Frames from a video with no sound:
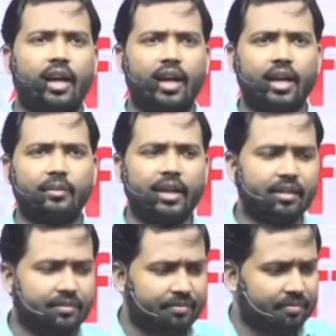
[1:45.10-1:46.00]
आगे बढ़े
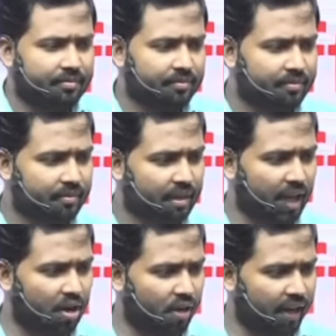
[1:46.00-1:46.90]
क्या
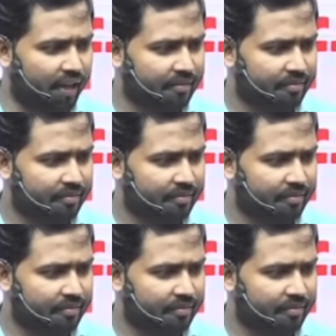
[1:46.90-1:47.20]
हो गया